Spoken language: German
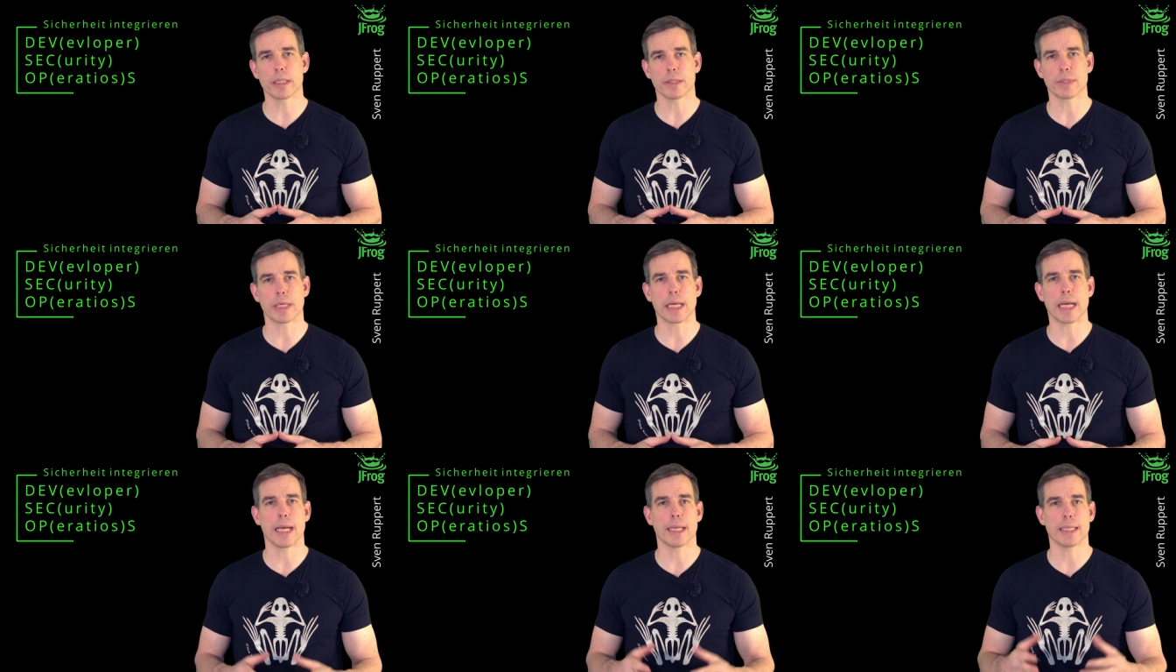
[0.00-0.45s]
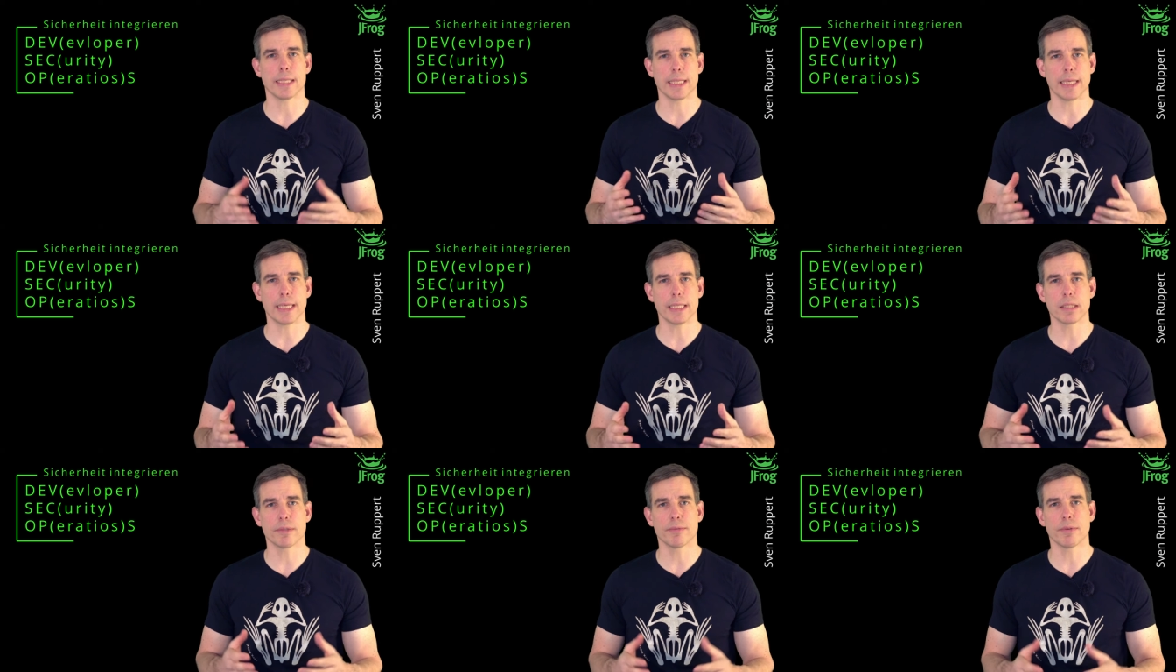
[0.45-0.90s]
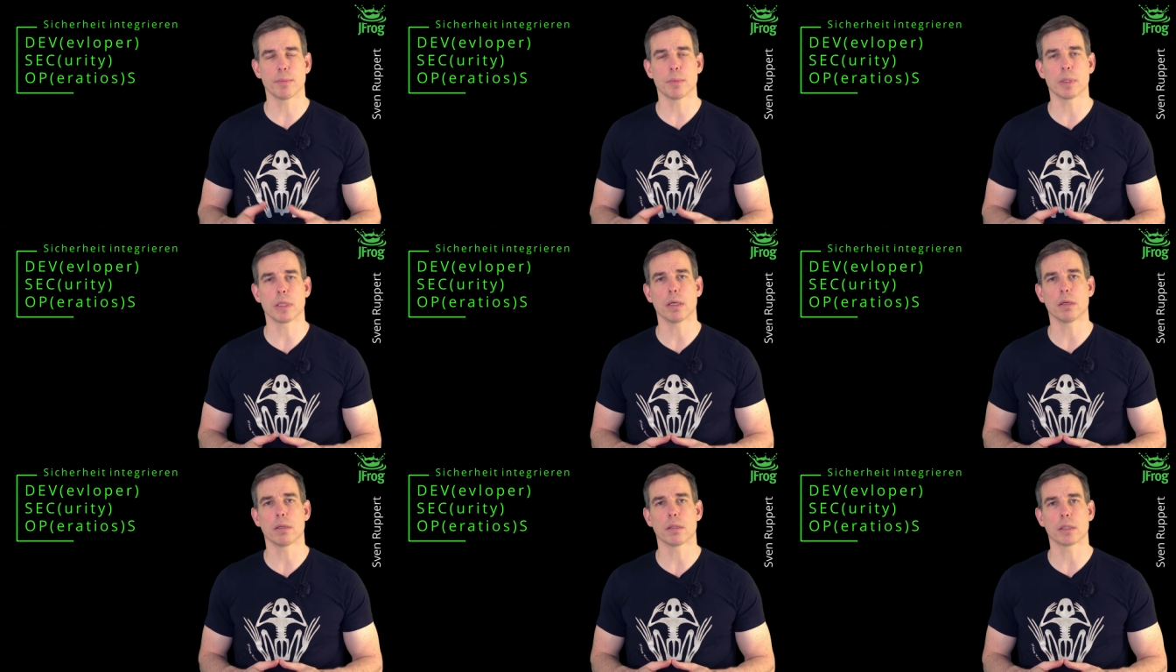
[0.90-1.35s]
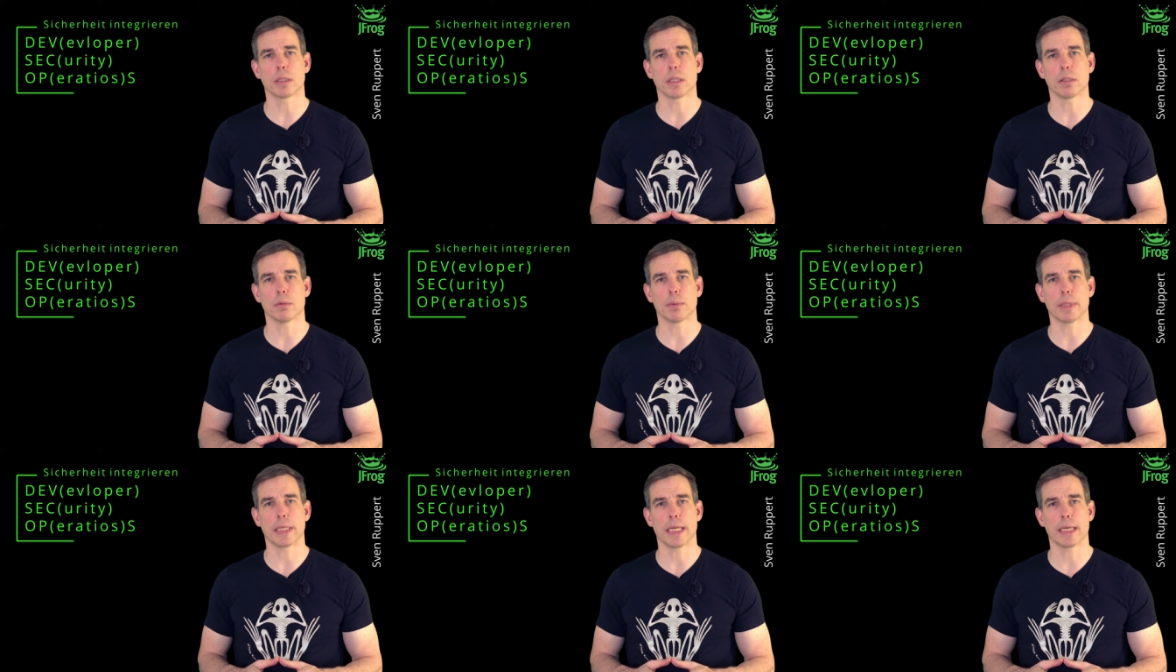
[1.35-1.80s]
also gerade jetzt, wenn man auch
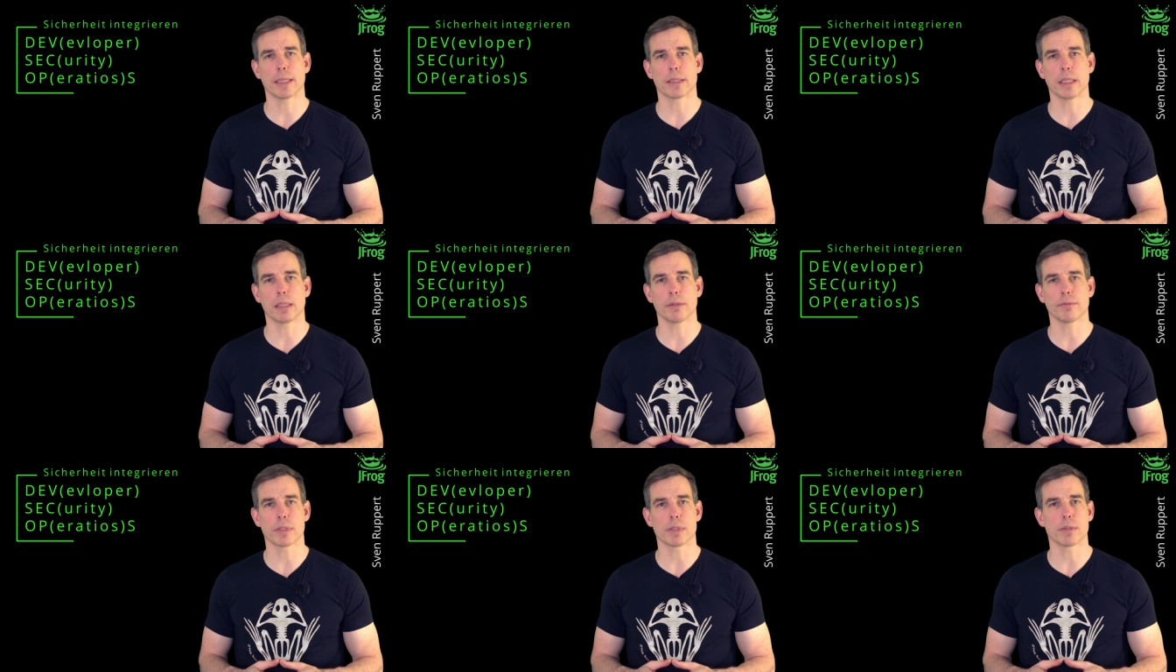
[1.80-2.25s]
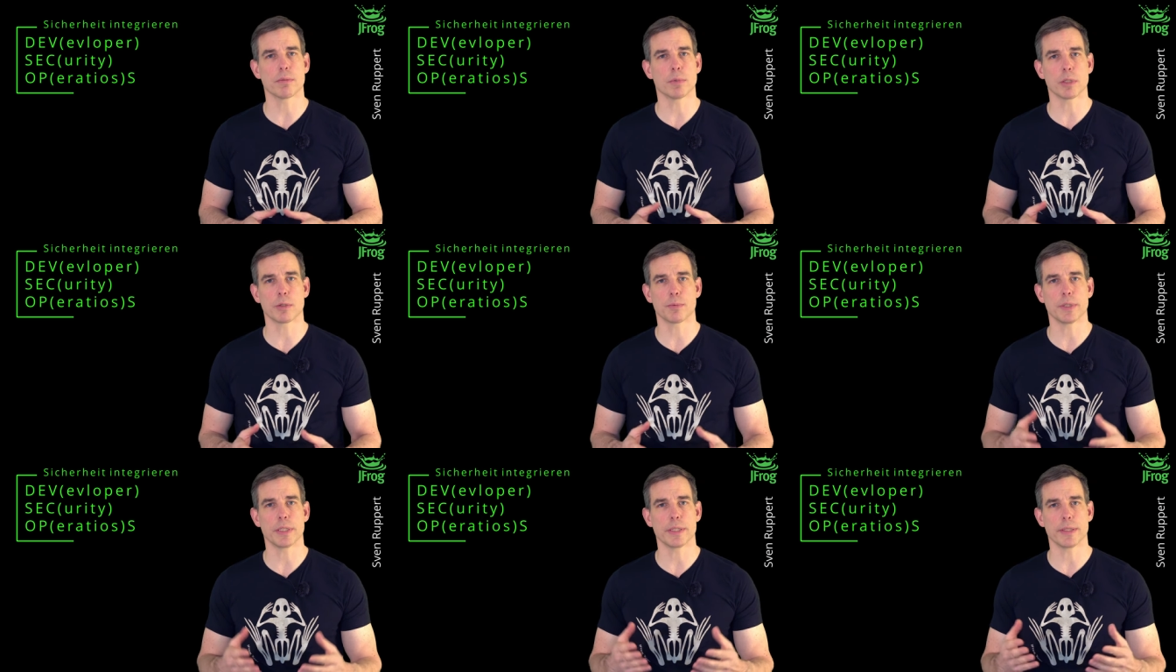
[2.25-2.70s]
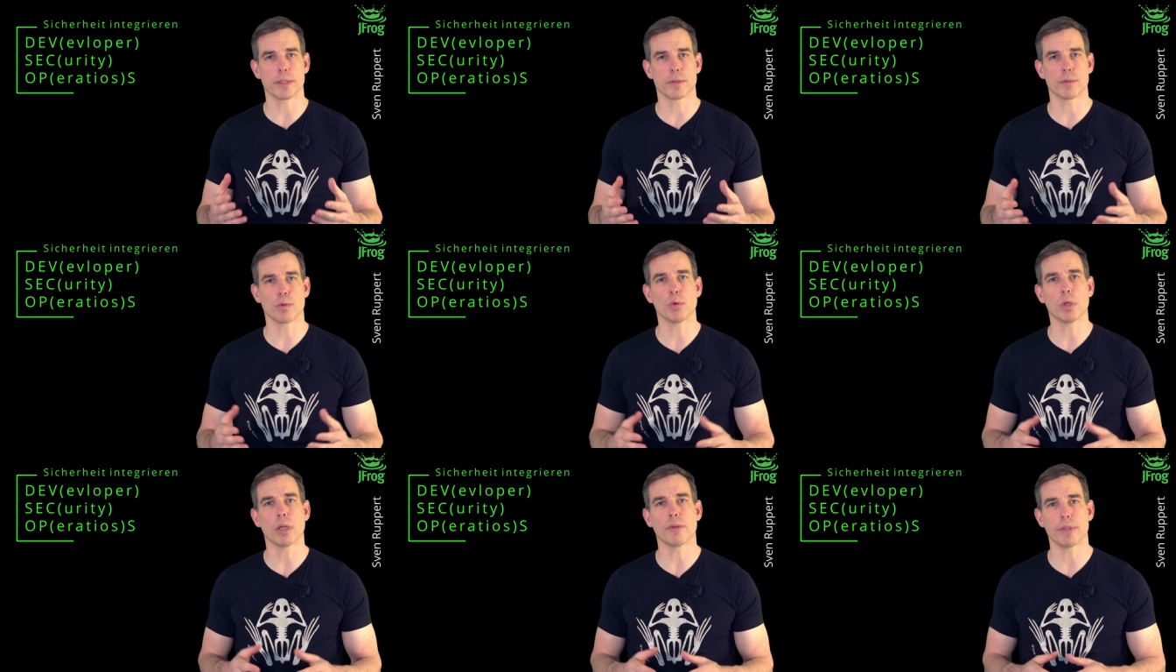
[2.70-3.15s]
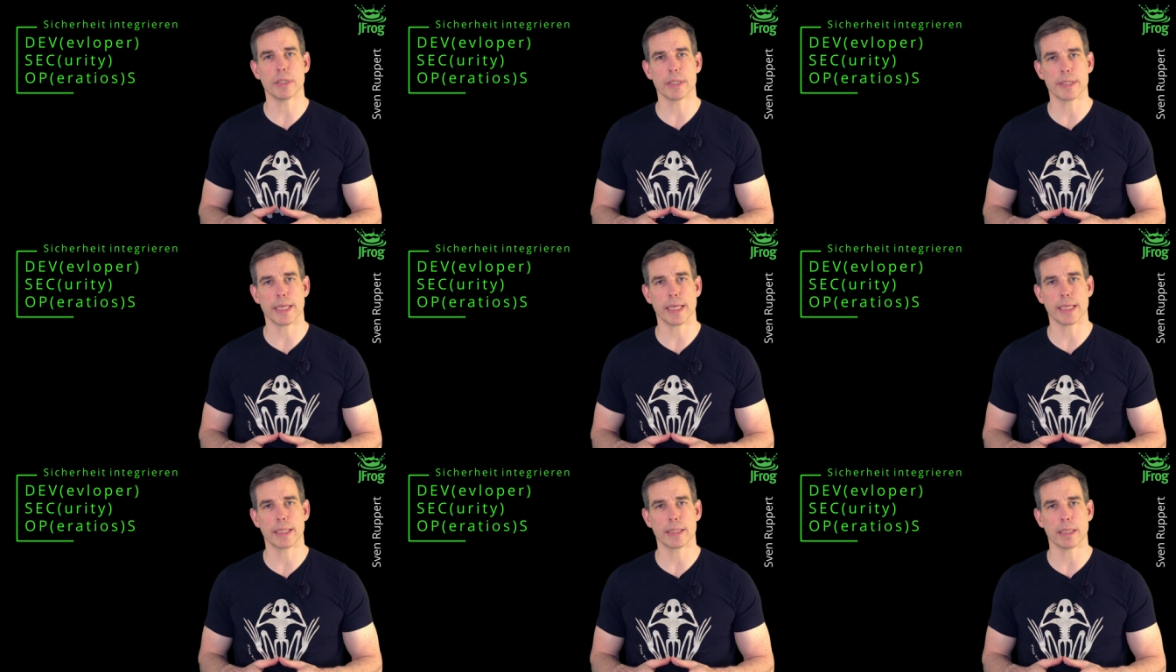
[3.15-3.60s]
darüber nachdenkt, was zum Beispiel dieser
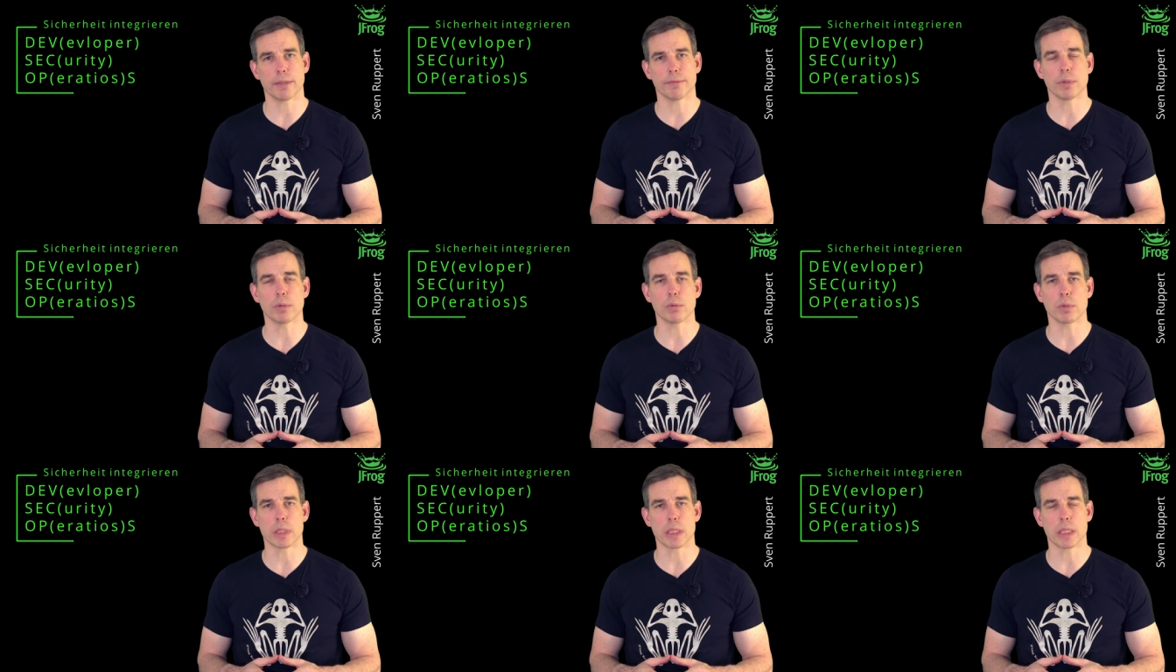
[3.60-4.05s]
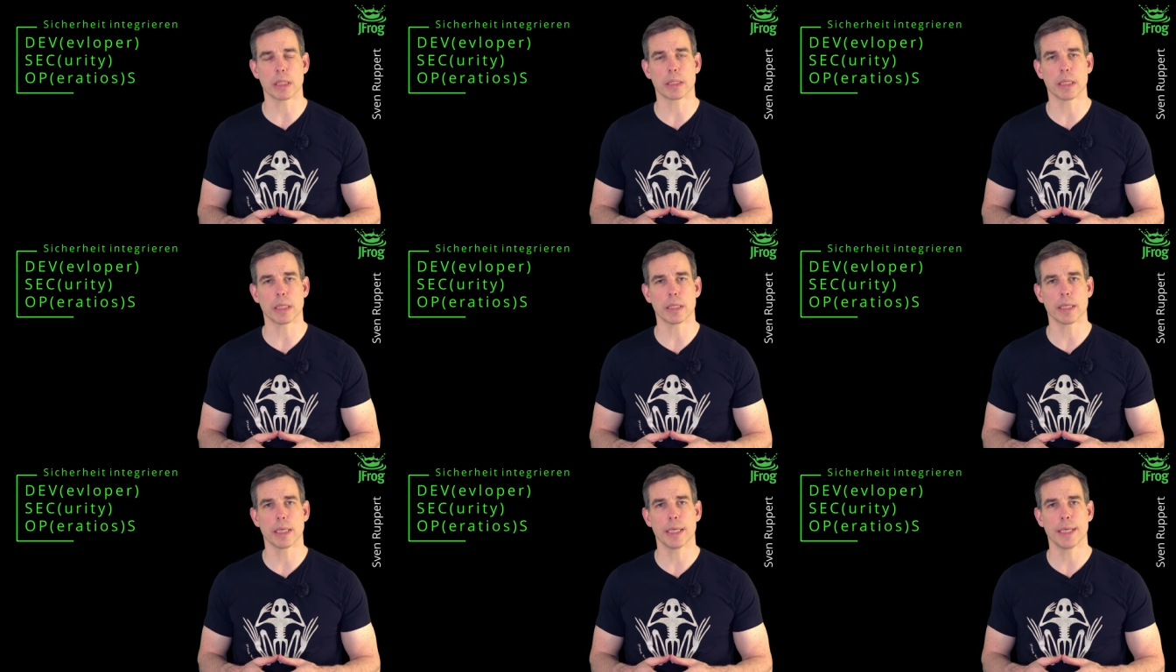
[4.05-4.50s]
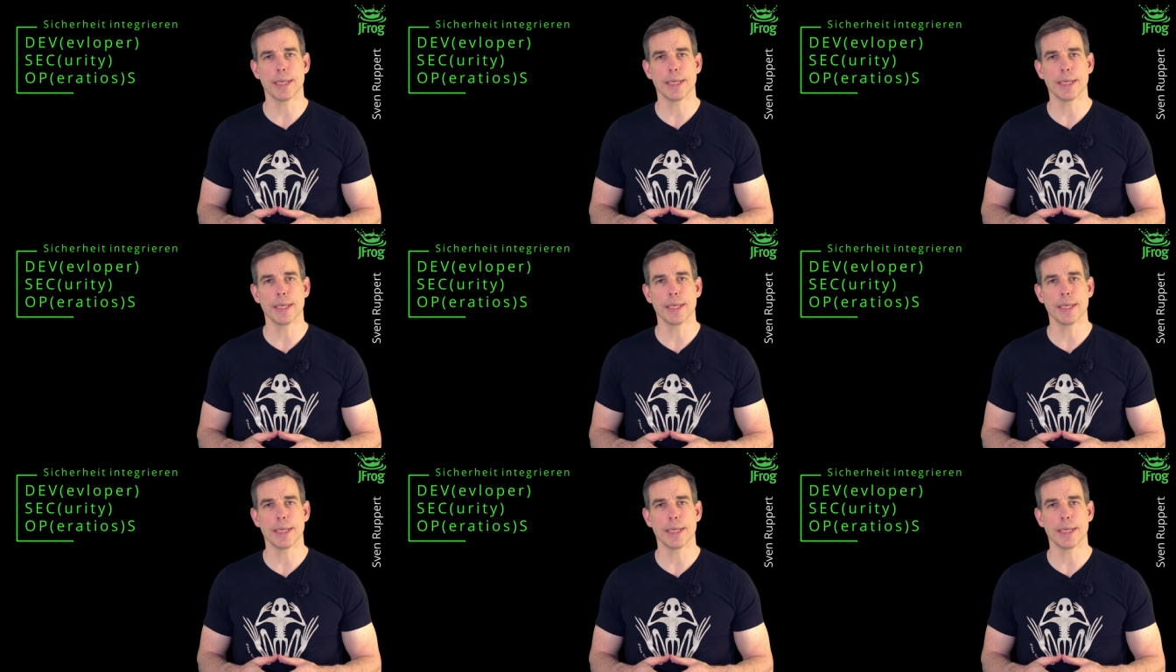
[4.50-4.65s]
SolarWinds-Hack da verursacht hat,